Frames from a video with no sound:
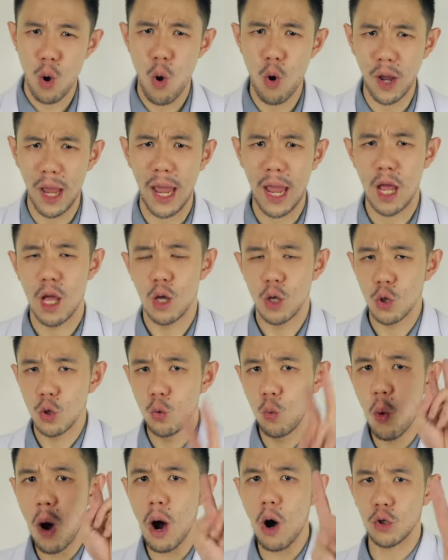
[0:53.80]
Oke,
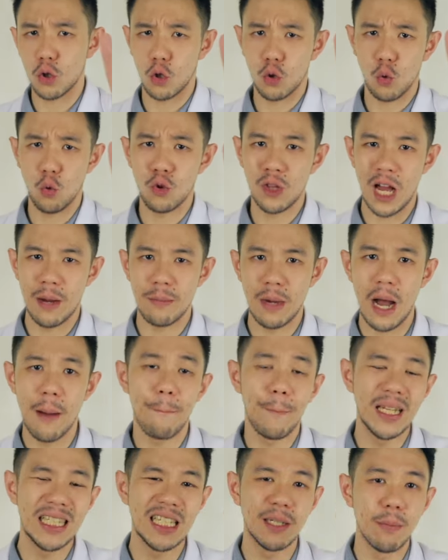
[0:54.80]
dua otot utama
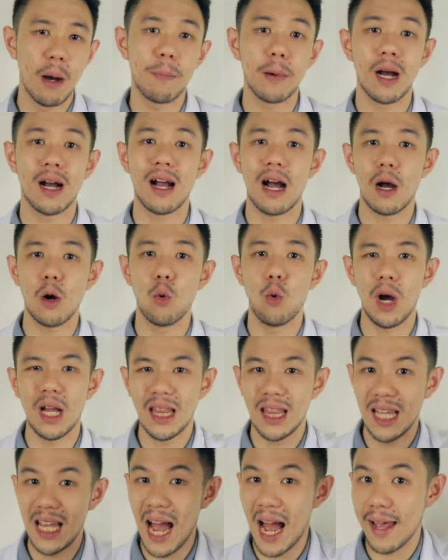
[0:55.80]
penyebab
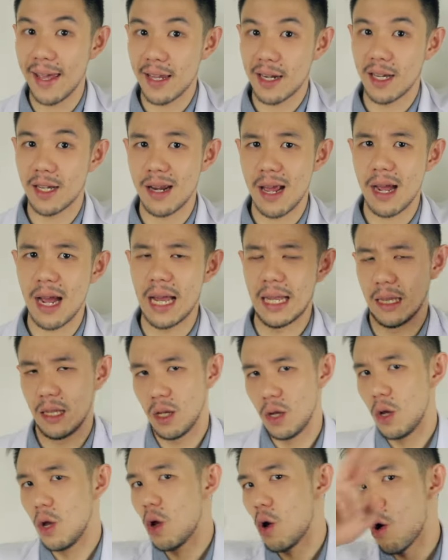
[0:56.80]
kekakuan di akhir gerakan
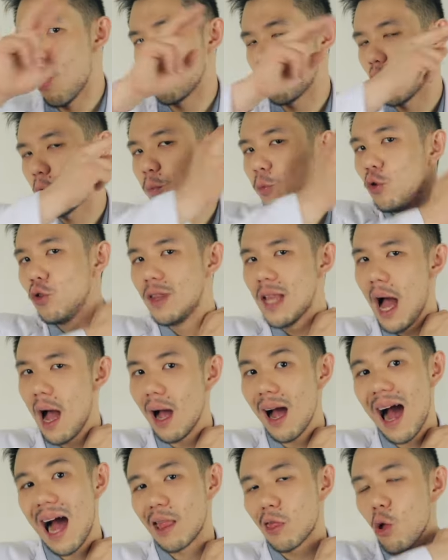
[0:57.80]
otot
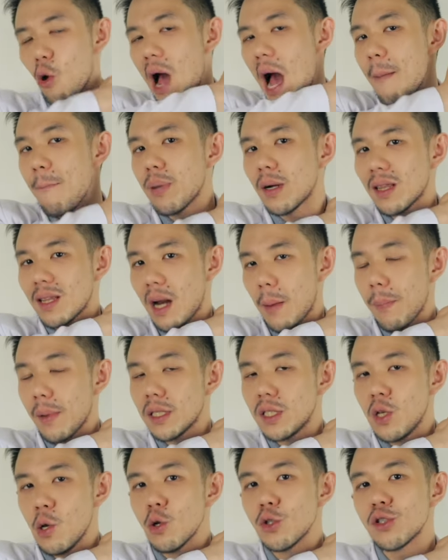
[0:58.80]
pundak atau upper
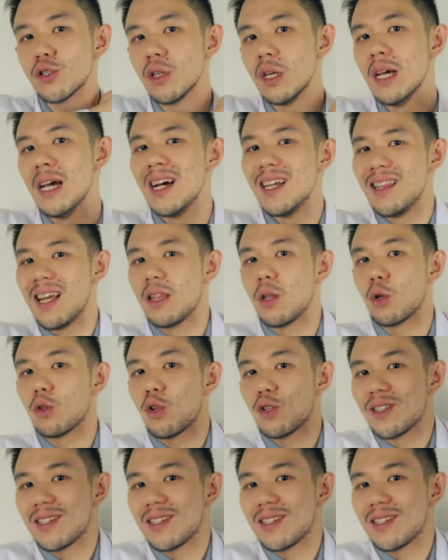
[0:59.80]
trapezius, dan otot